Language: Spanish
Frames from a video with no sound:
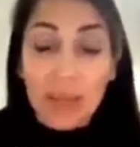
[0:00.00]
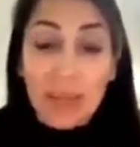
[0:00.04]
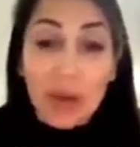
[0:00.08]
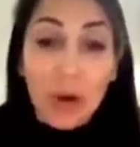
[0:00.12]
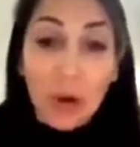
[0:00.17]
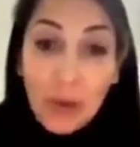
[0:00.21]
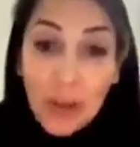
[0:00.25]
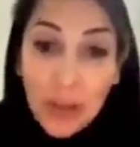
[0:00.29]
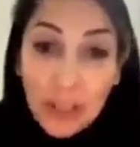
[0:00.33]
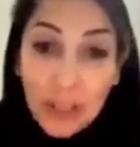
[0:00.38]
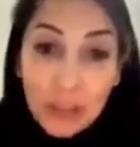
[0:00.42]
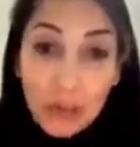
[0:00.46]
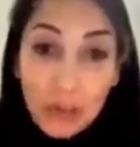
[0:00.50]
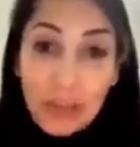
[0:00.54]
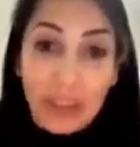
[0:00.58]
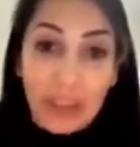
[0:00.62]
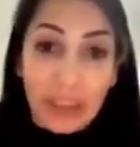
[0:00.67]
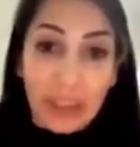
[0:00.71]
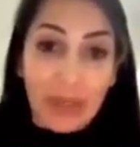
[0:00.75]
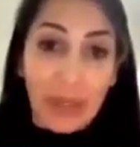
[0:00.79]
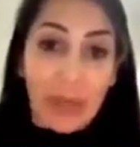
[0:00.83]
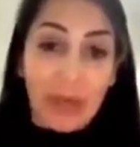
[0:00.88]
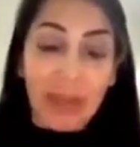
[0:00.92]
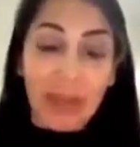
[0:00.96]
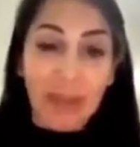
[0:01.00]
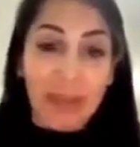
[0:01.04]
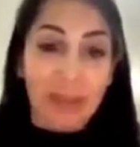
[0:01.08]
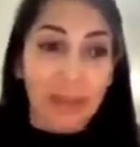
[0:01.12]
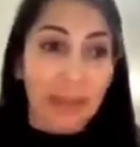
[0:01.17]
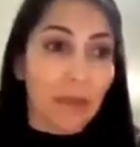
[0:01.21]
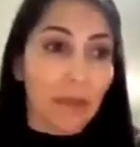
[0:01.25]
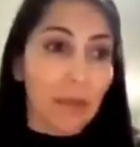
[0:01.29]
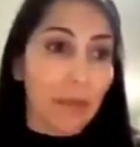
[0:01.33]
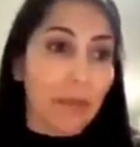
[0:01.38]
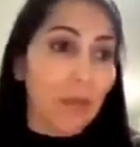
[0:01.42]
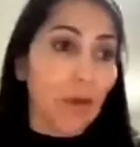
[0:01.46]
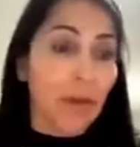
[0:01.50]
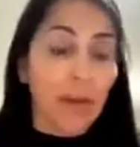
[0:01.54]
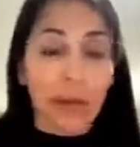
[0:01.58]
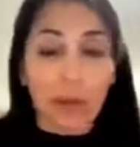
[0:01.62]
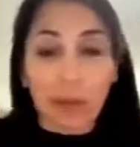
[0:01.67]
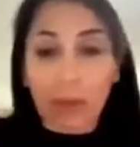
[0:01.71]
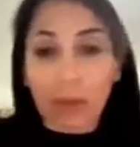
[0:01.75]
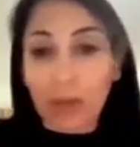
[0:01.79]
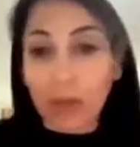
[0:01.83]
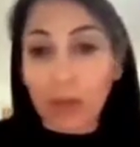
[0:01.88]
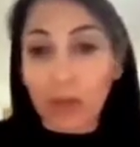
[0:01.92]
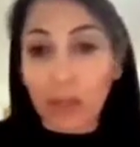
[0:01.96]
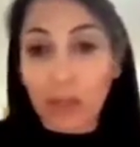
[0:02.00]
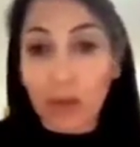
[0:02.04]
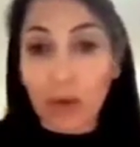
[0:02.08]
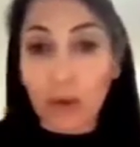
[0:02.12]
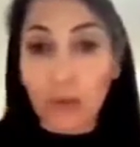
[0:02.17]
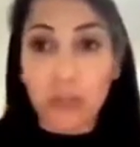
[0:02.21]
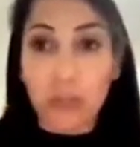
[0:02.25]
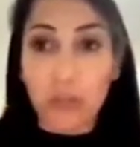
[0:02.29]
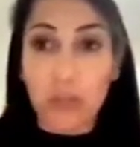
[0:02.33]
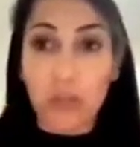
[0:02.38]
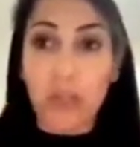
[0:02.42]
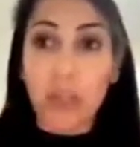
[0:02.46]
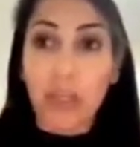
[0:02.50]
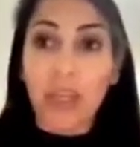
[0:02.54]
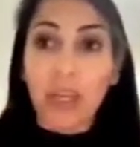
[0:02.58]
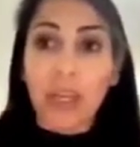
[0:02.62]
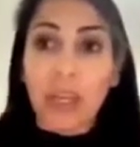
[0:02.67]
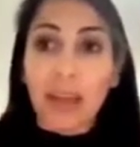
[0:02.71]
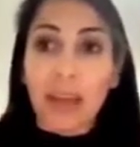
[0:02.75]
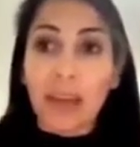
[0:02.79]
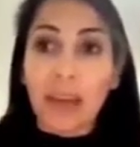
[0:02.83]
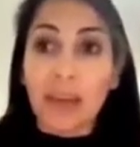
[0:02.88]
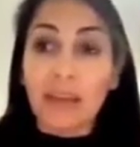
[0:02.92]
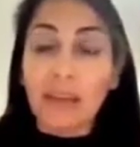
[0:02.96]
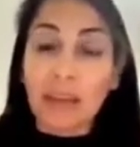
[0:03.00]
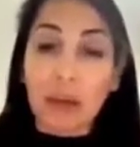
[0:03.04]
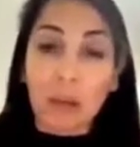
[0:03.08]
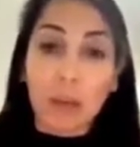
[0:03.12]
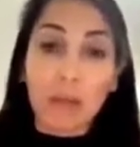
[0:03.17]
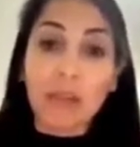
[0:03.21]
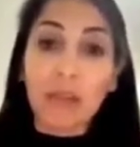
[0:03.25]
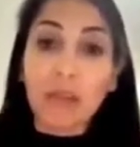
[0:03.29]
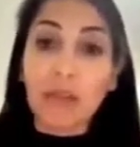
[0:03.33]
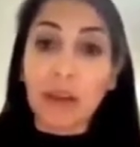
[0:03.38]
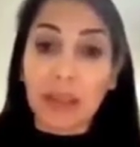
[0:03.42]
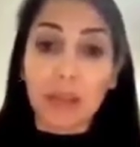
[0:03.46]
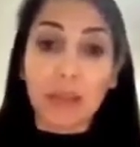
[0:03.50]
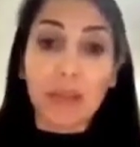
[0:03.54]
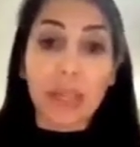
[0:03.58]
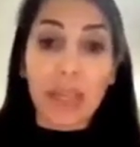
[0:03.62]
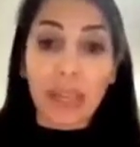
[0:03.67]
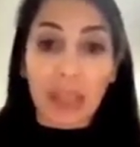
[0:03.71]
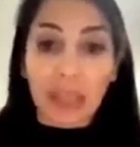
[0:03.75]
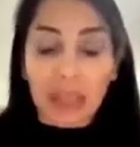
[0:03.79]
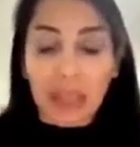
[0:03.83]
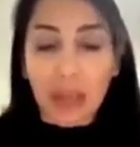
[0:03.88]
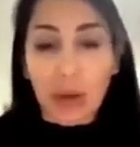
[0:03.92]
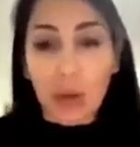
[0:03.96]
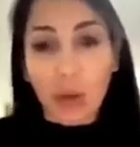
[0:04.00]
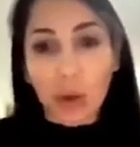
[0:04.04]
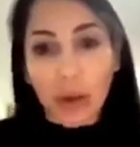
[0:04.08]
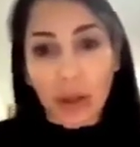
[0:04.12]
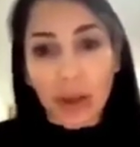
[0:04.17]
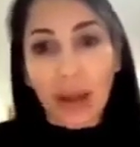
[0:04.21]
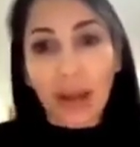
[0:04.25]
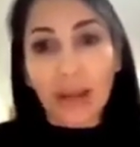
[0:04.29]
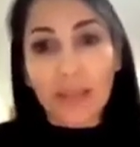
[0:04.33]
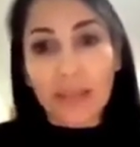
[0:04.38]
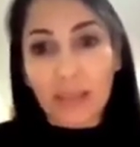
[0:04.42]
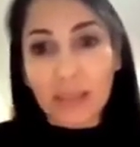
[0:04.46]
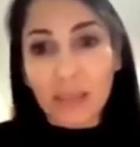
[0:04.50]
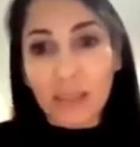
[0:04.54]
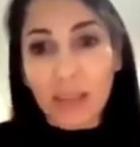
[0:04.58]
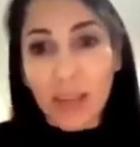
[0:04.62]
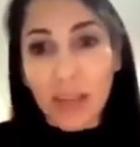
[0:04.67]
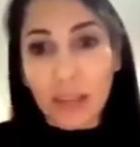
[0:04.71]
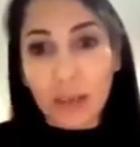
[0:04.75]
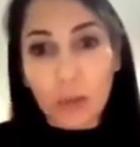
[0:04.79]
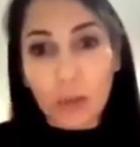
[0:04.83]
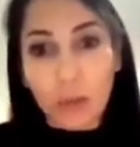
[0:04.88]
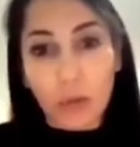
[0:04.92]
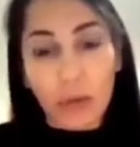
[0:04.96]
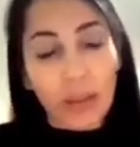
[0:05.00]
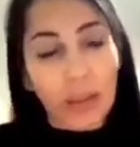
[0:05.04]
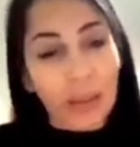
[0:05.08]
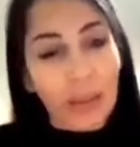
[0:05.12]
Mi hijo nació de 7 meses, el menor, el mayor de 8 estamos hablando ya de un asesinato.